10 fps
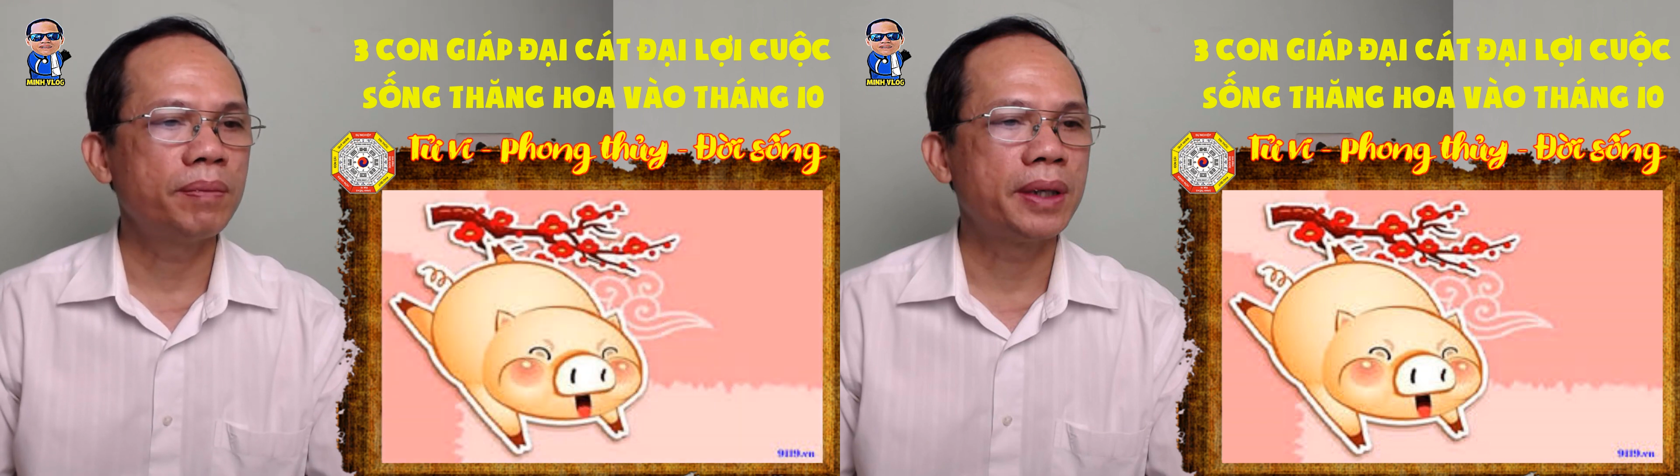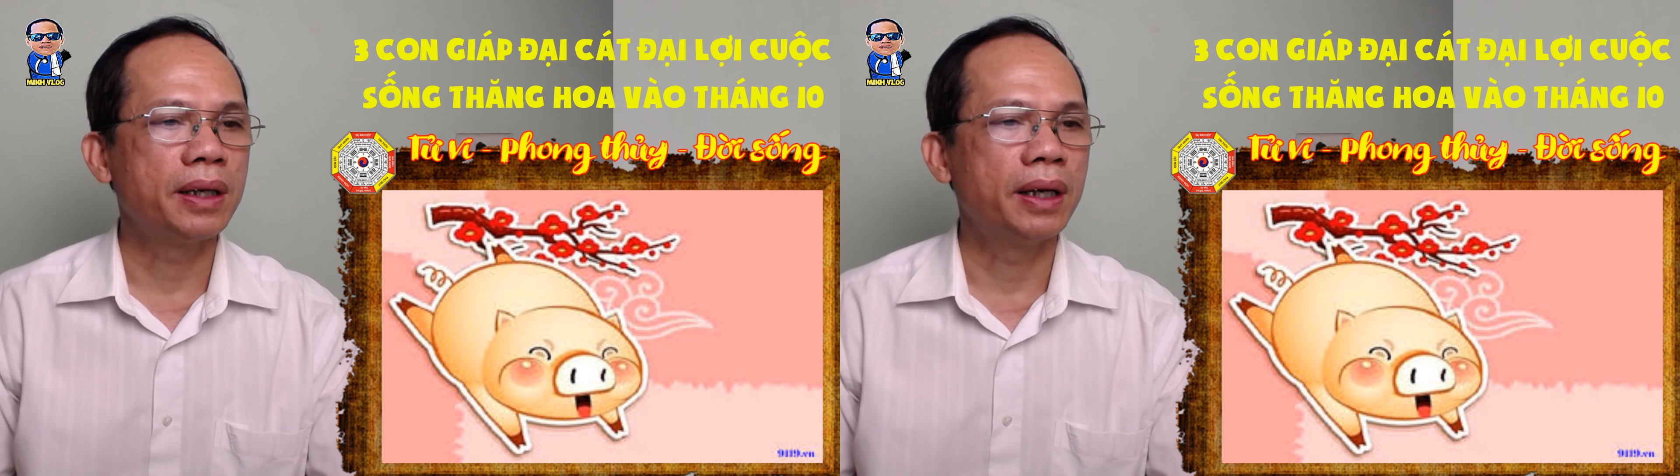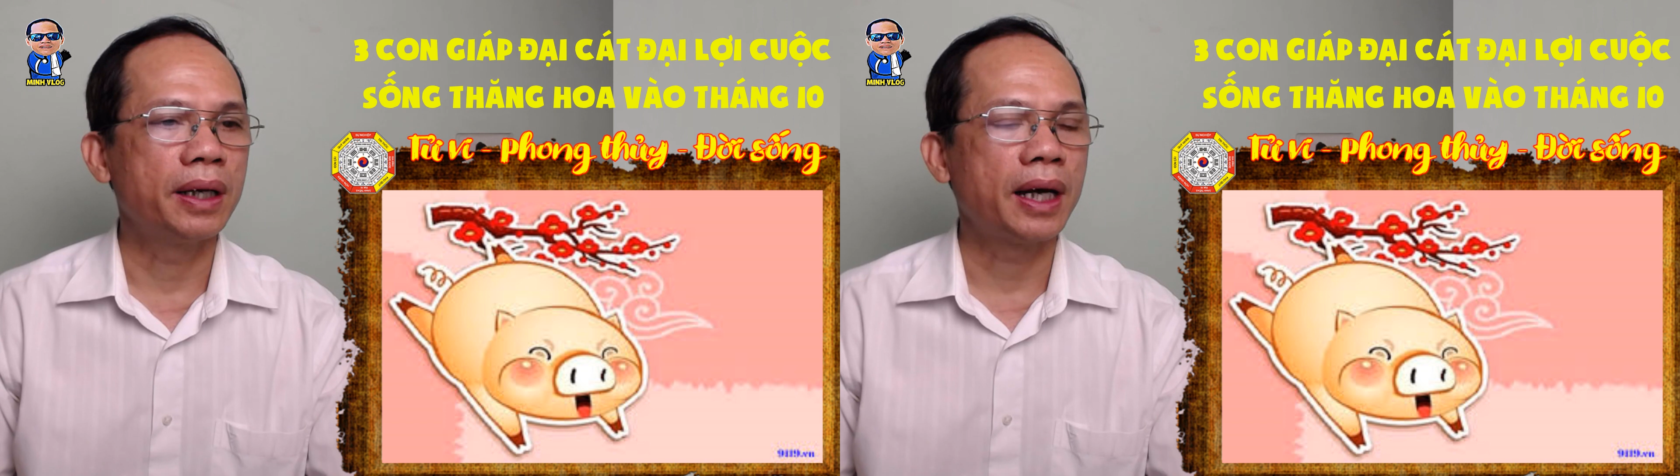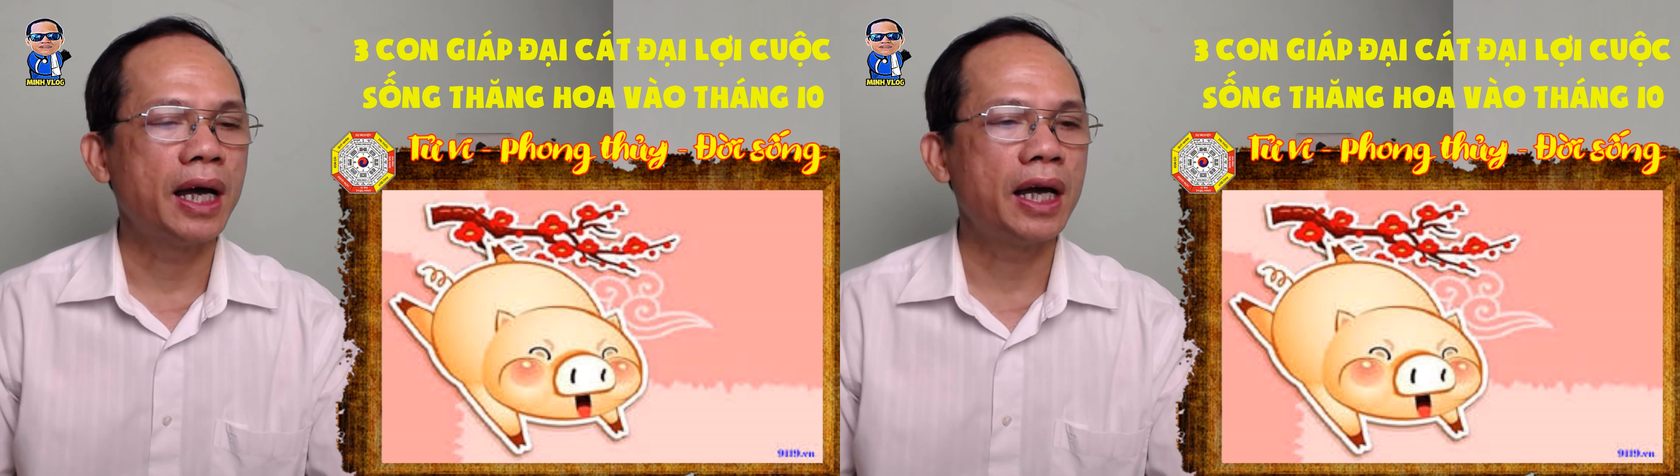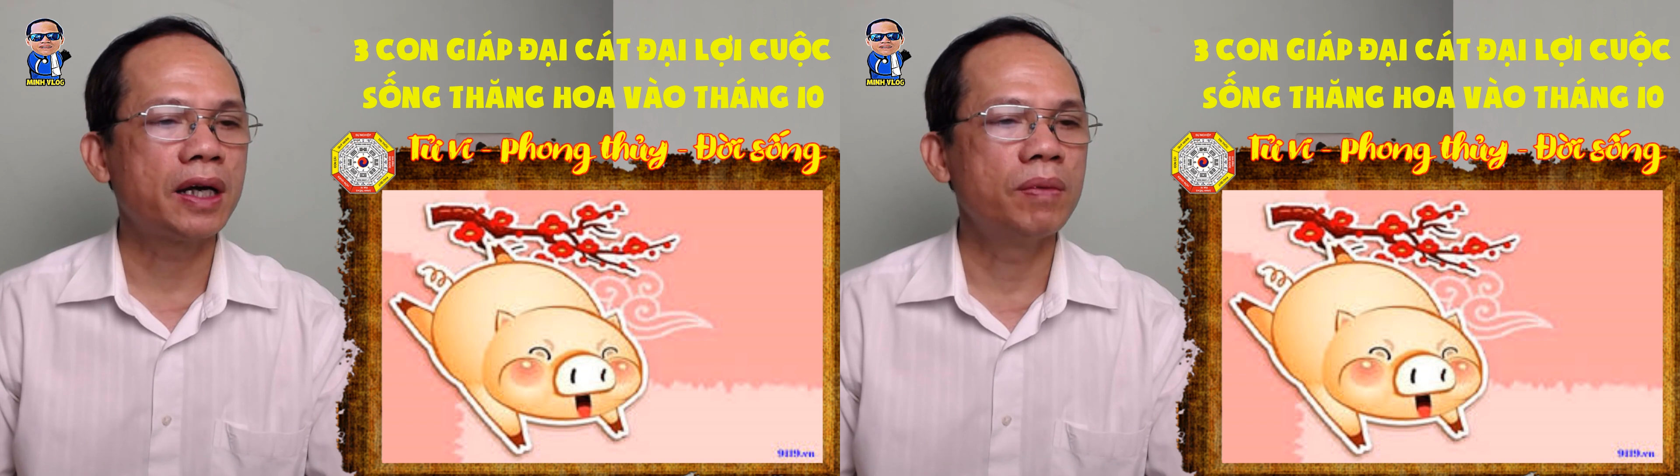kỷ hợi
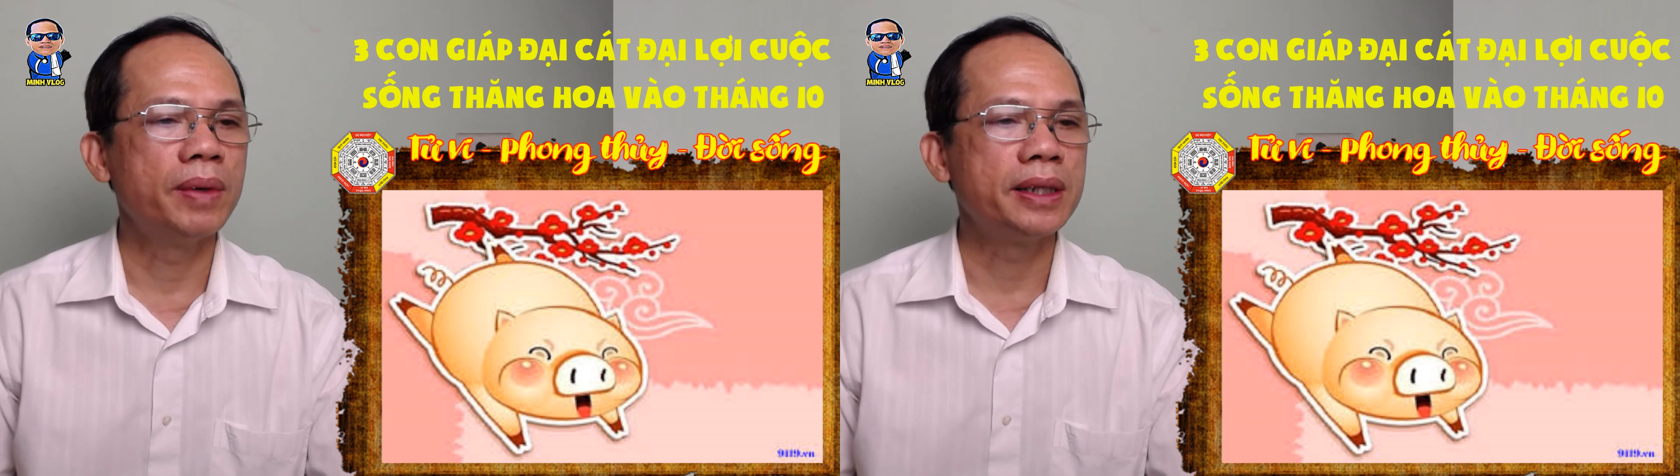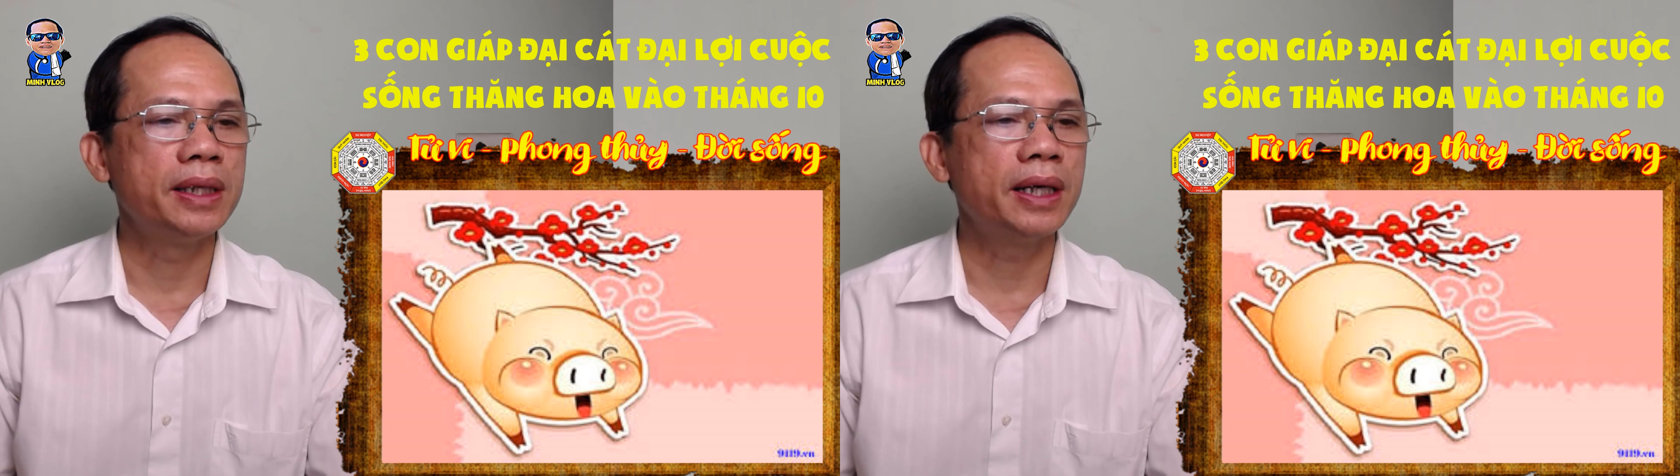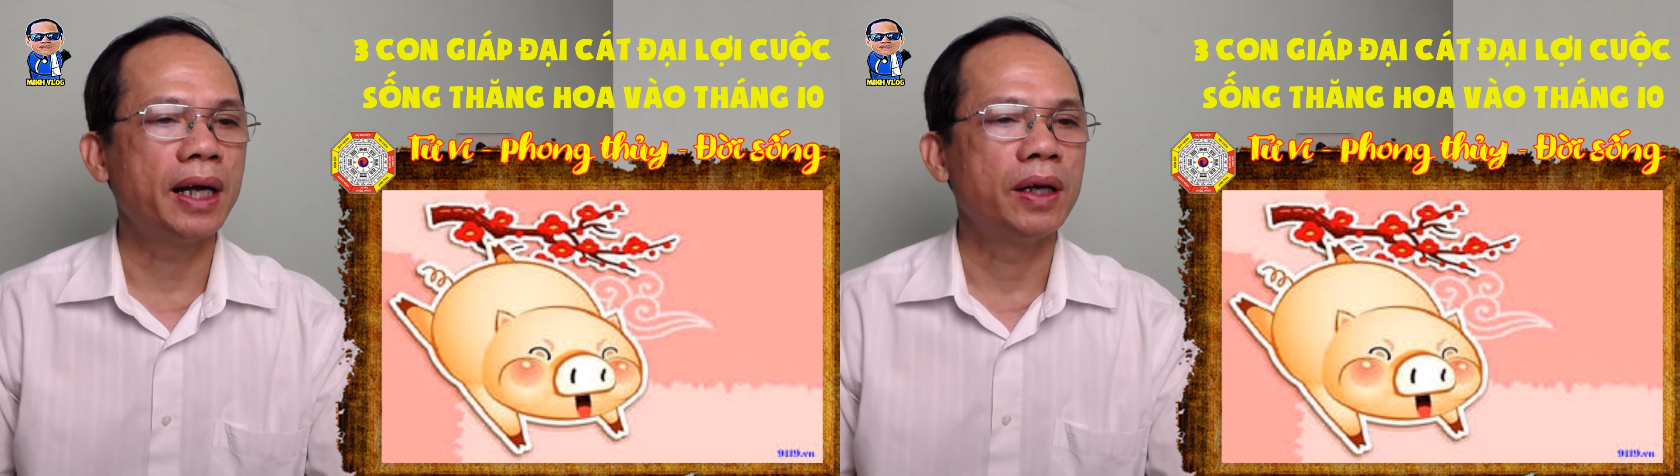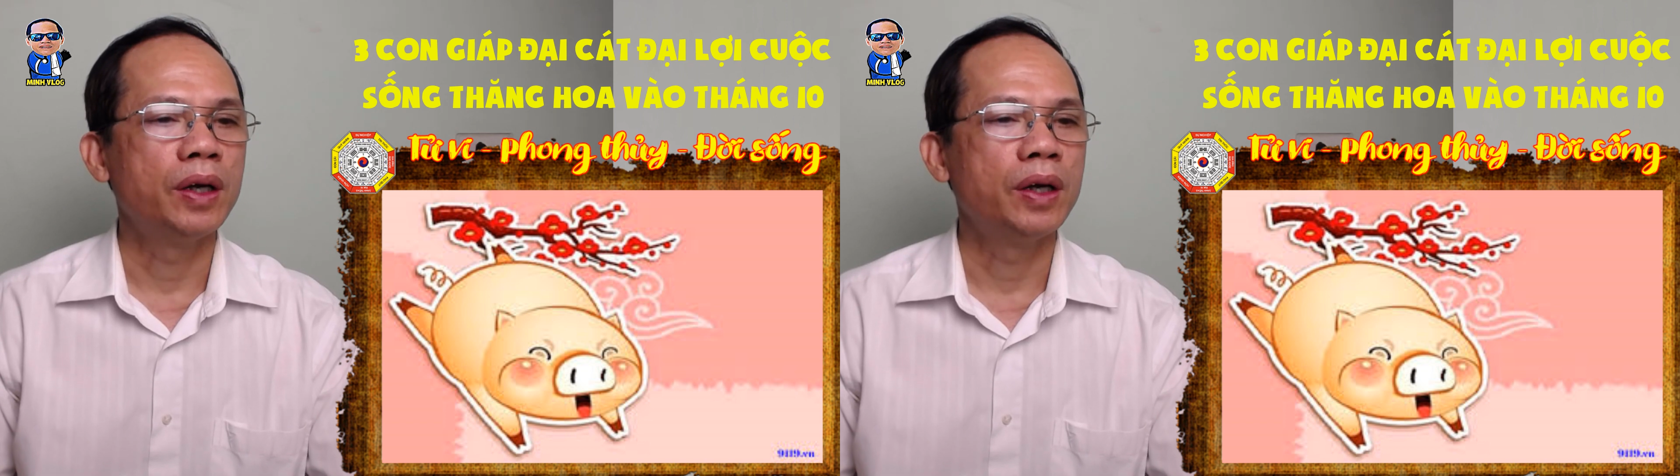2019 này,